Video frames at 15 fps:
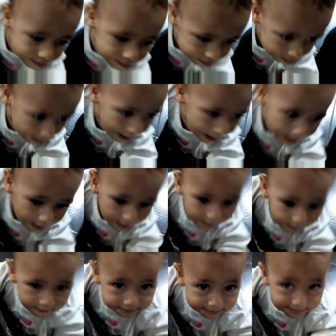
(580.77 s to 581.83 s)
Luna,
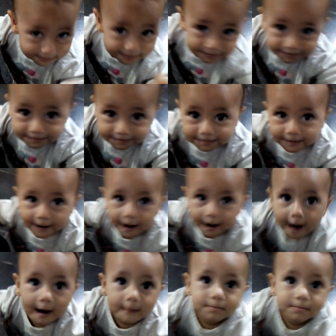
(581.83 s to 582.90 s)
biquinho. Não,
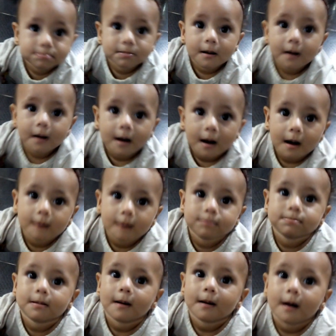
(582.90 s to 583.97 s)
biquinho, faz biquinho pras
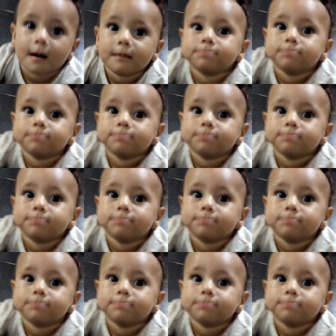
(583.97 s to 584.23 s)
meninas.